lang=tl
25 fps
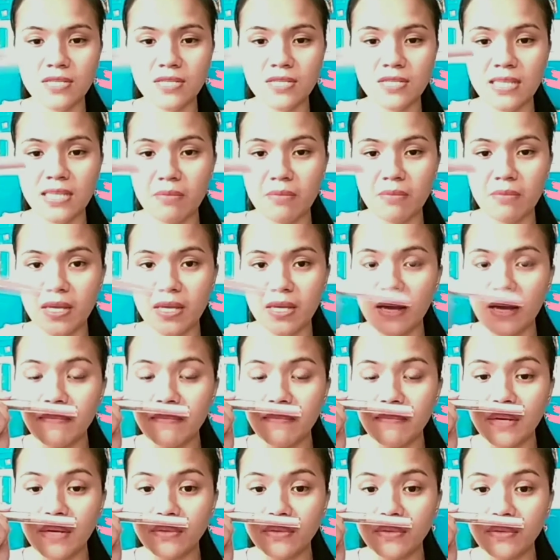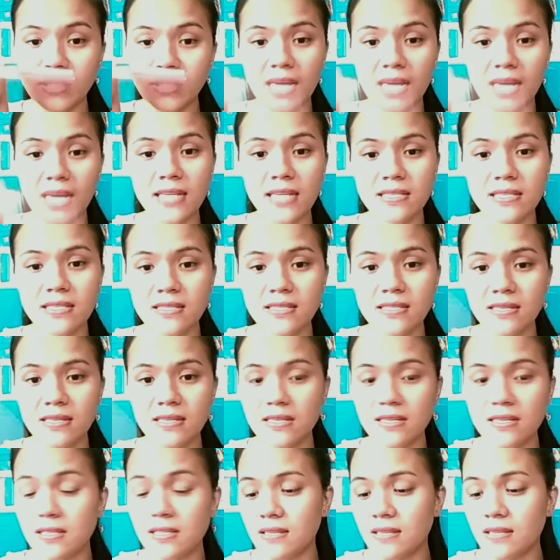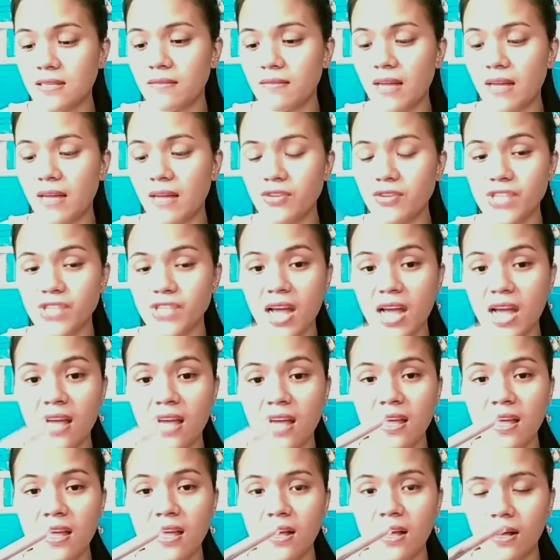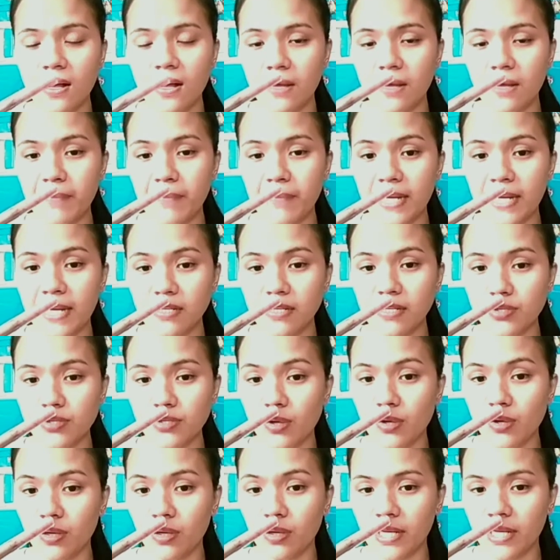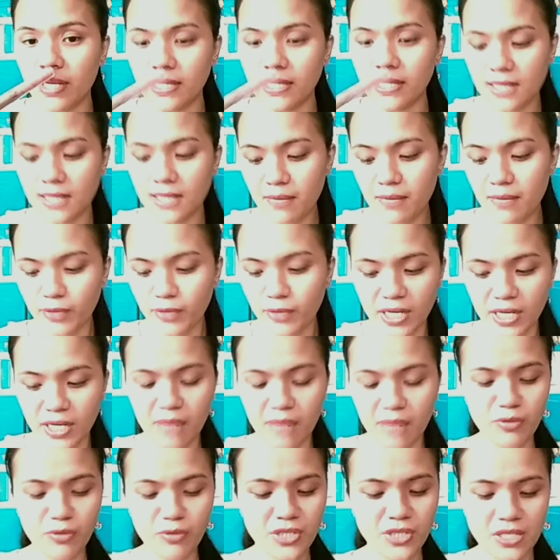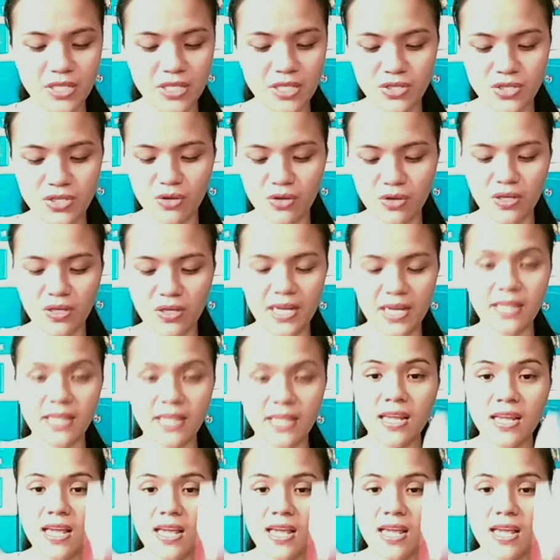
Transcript: Sabi niya, ang bango niya, it's, it, ano siya, uh, parang chocolate. Amoy na amoy siyang chocolate.